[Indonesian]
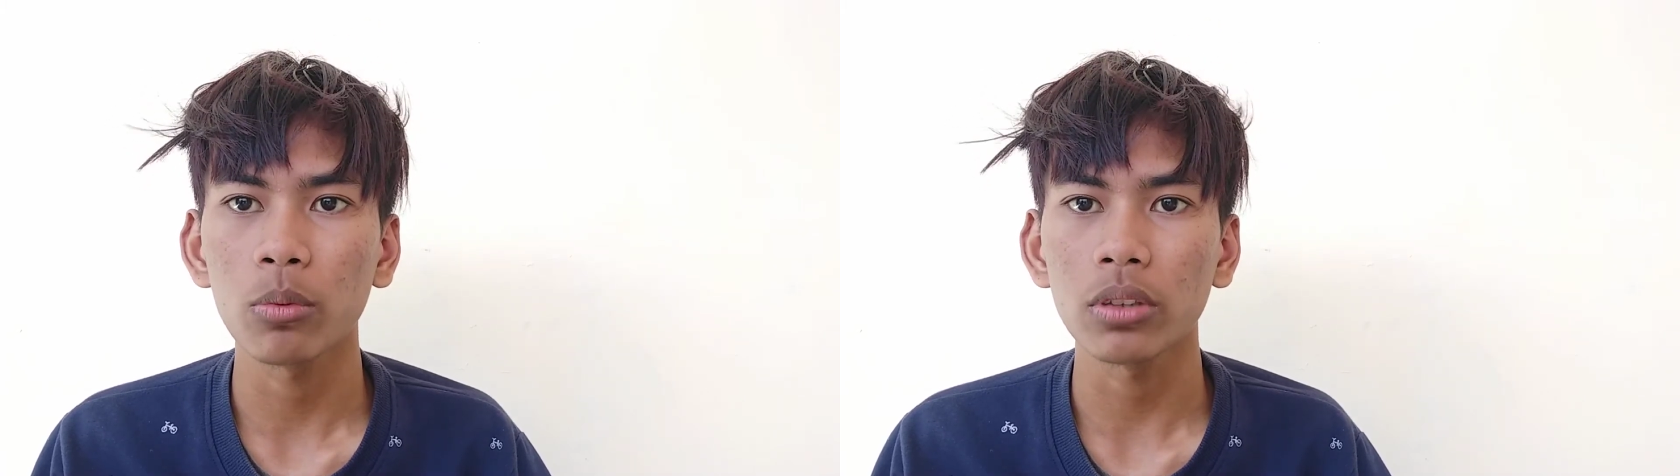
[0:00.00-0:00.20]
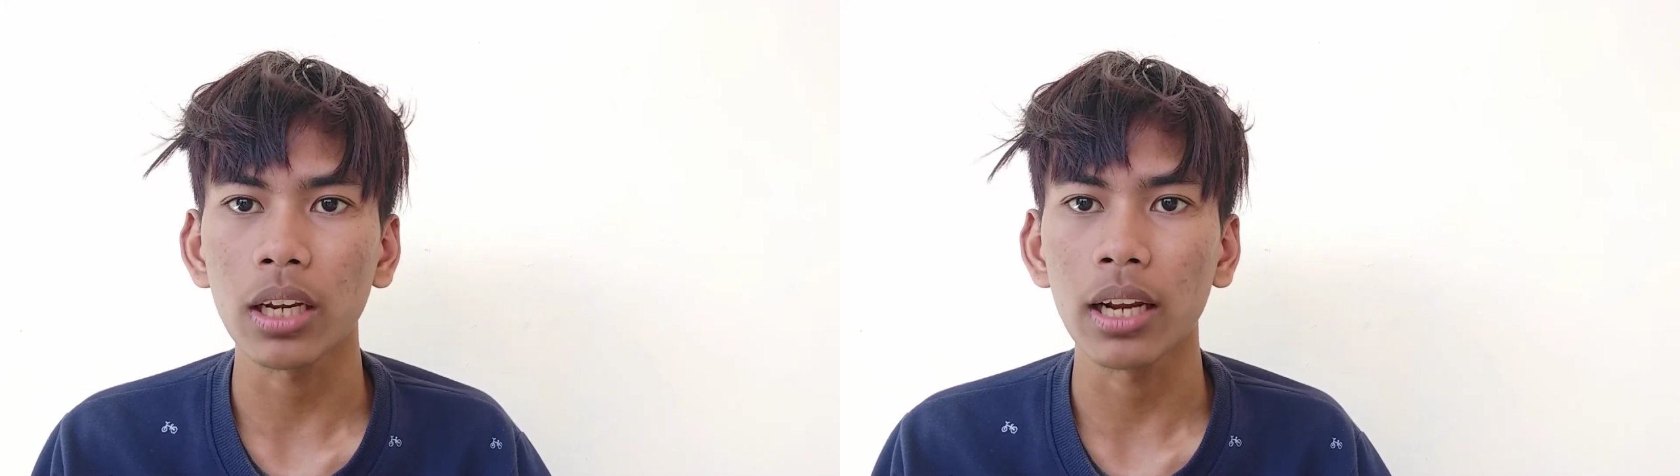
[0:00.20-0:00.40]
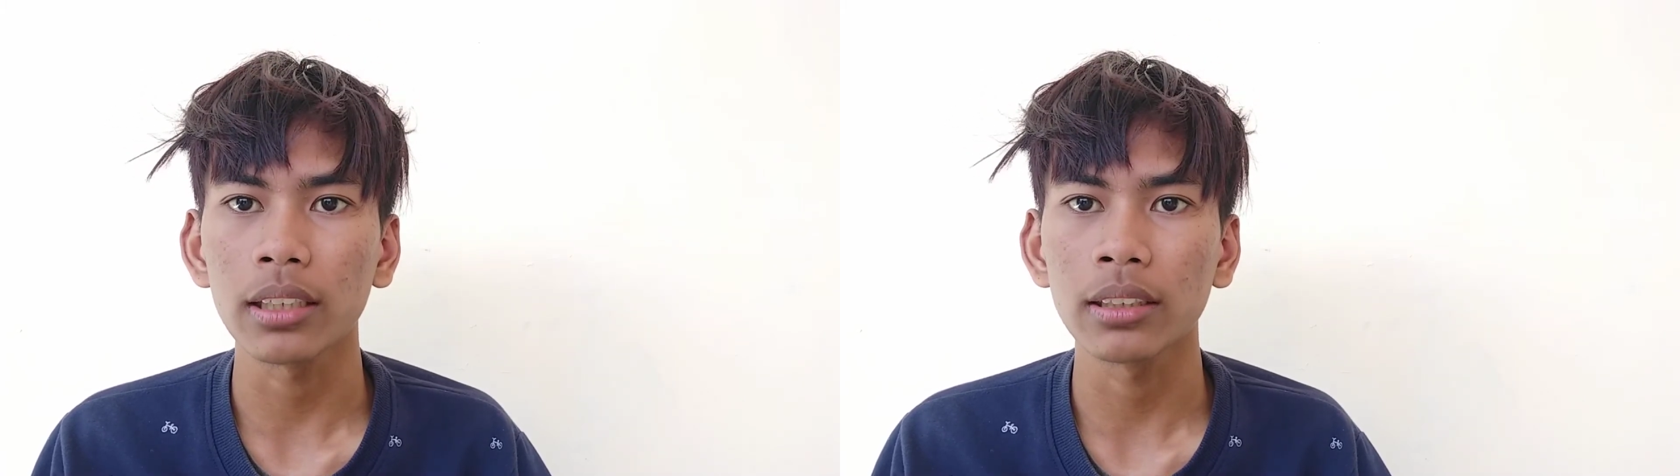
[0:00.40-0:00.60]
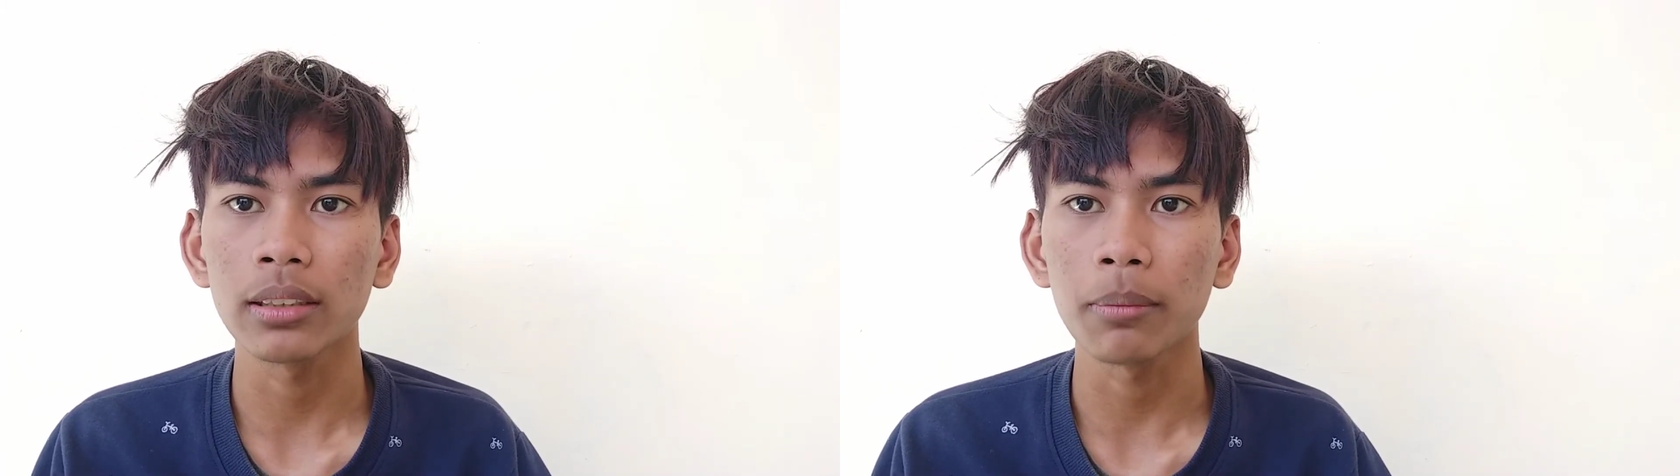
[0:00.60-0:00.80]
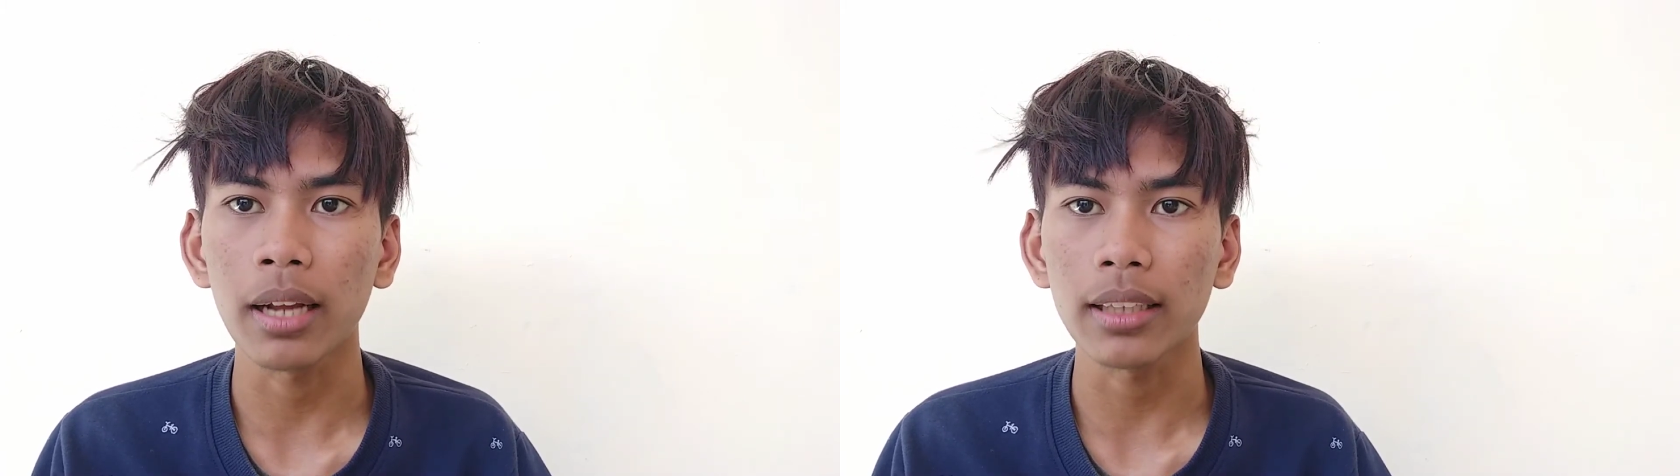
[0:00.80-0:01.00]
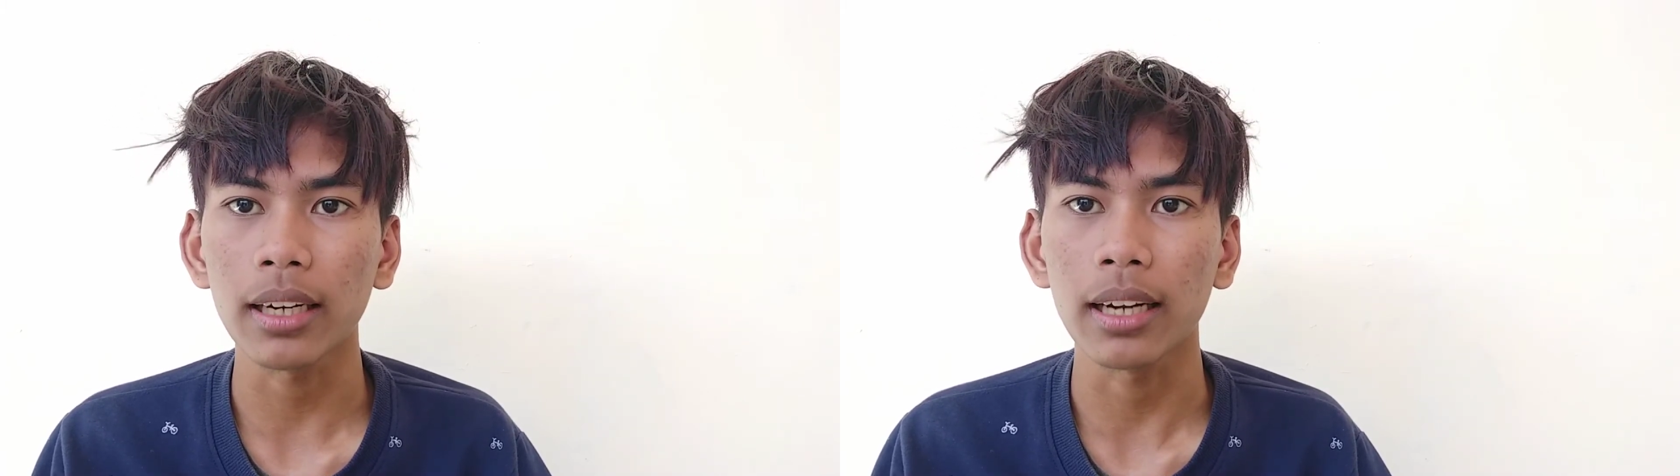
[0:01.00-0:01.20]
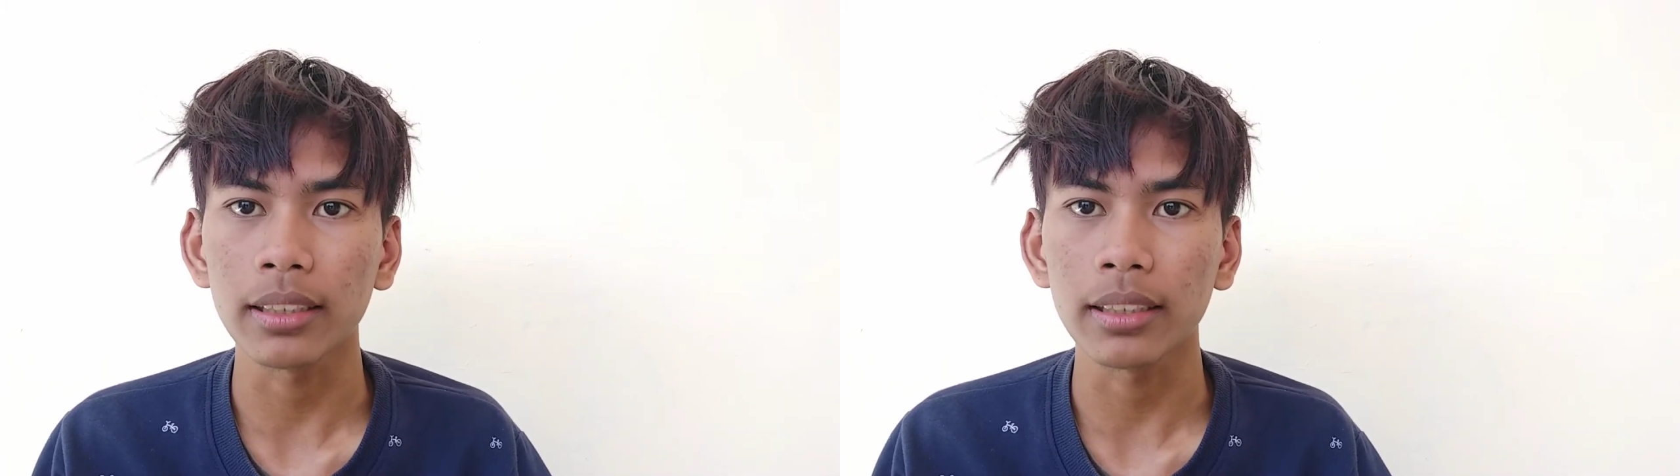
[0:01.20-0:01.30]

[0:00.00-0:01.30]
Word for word: mutan ad, matan